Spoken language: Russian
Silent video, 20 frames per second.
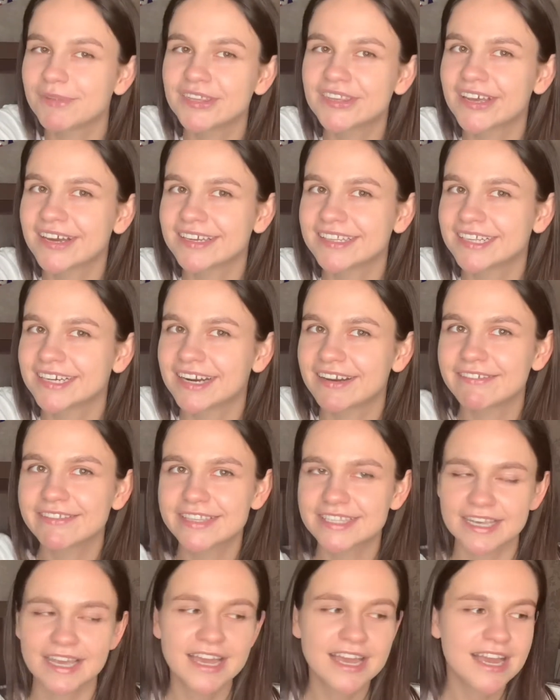так
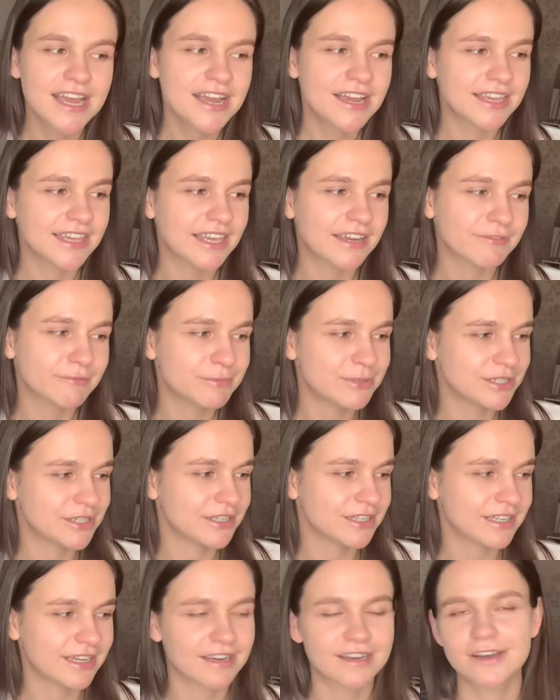нравится. Я
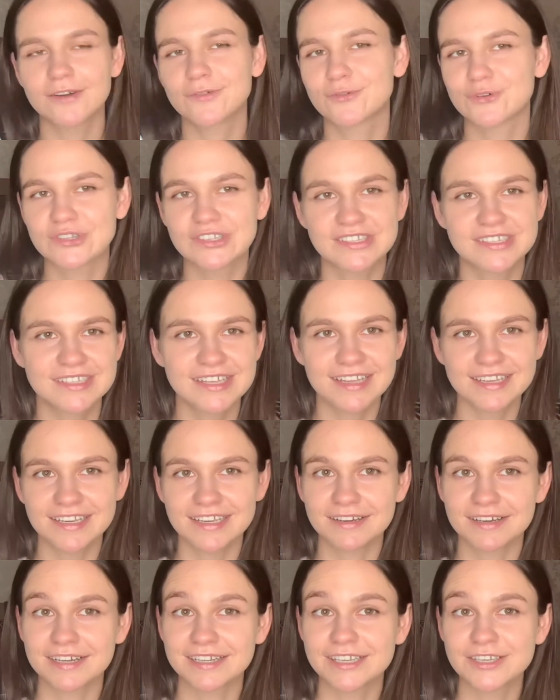вообще, я как уже сказала,
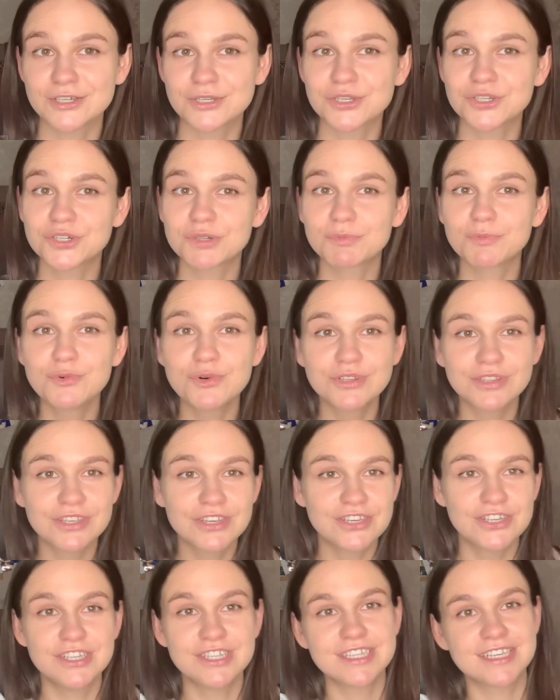я, конечно,
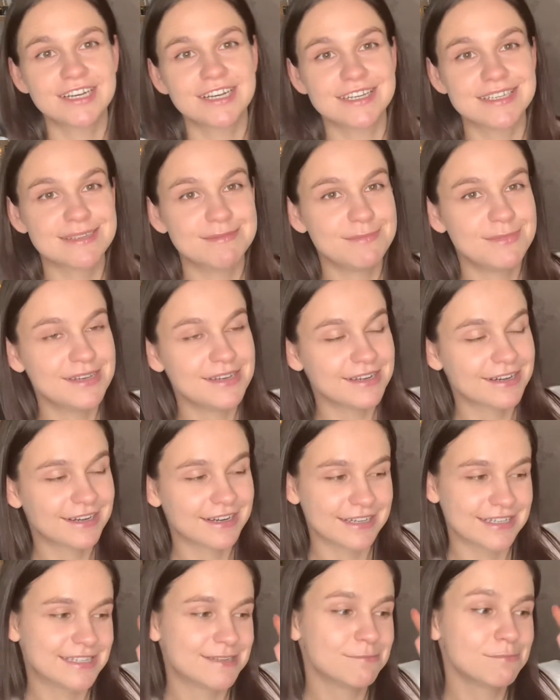шмоточница, косме...
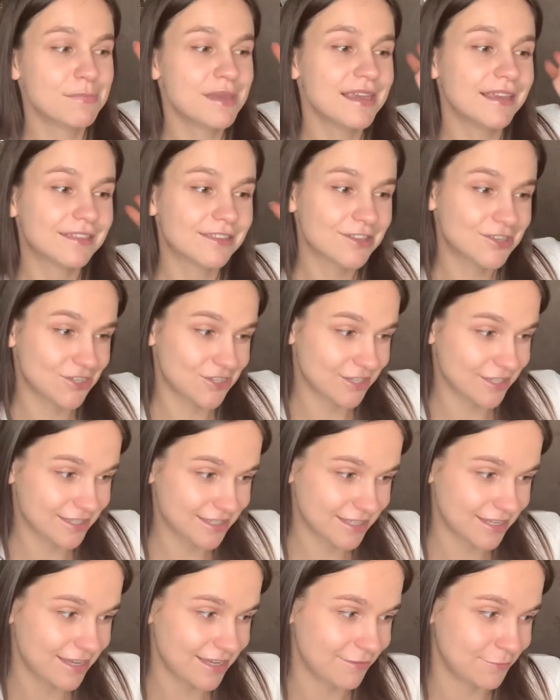
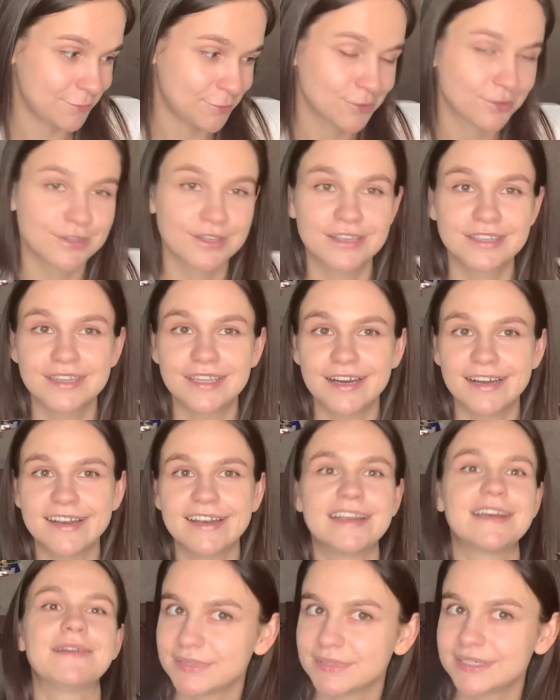косметочница и все так
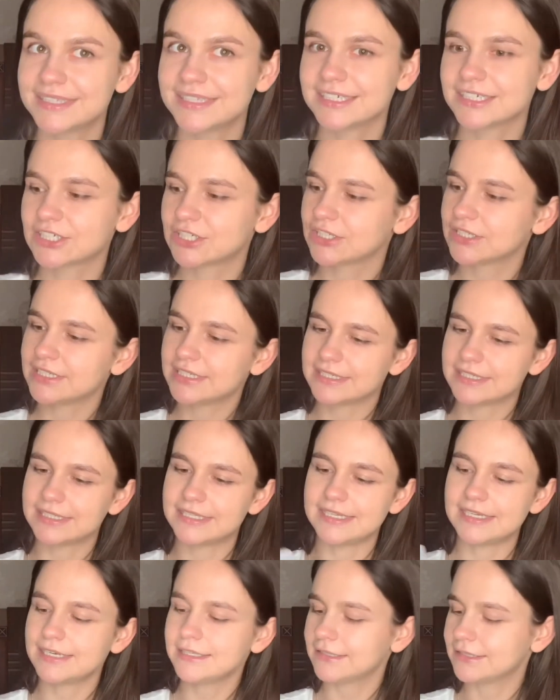далее. должны
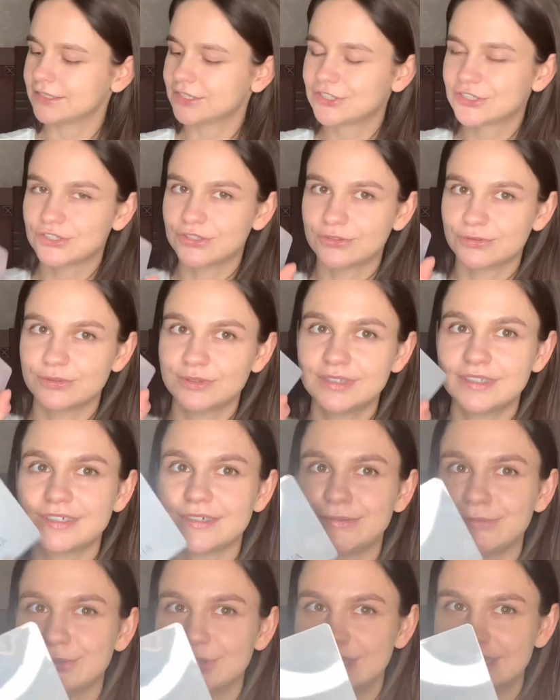сделать
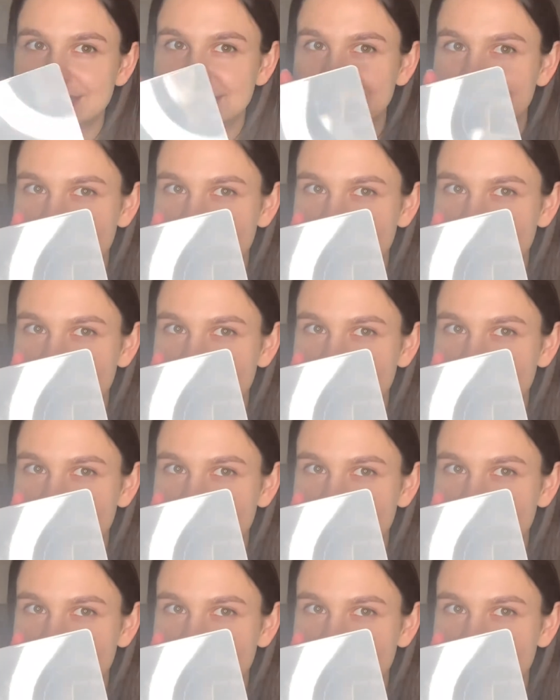что-то вот с